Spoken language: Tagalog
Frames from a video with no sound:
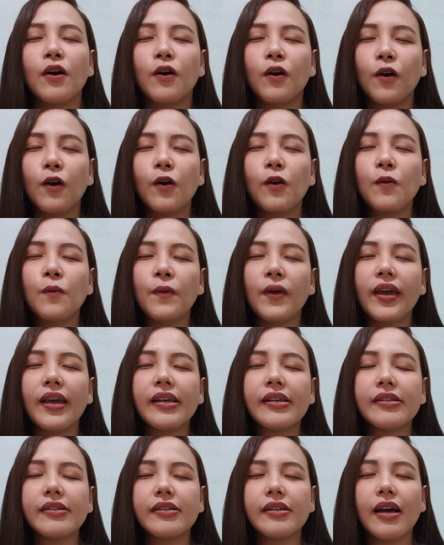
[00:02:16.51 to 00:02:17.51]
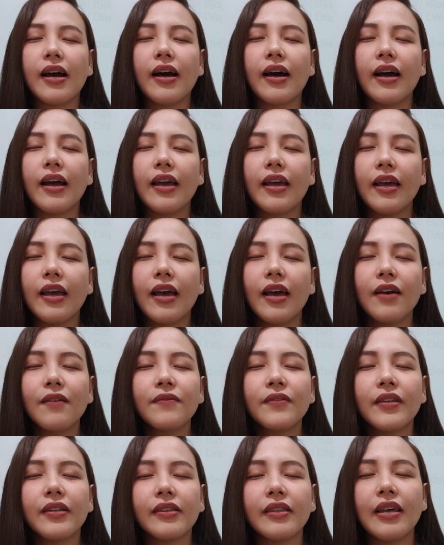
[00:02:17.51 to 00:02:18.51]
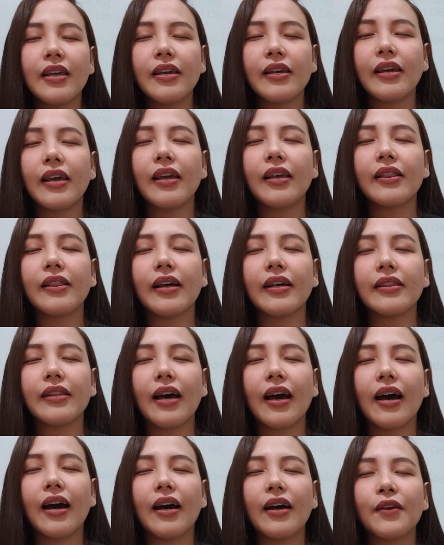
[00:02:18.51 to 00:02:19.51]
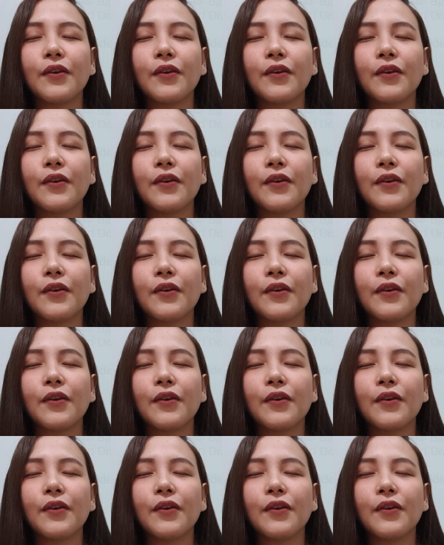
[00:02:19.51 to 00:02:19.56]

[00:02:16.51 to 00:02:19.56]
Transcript: Always uh, have the thinking that uh,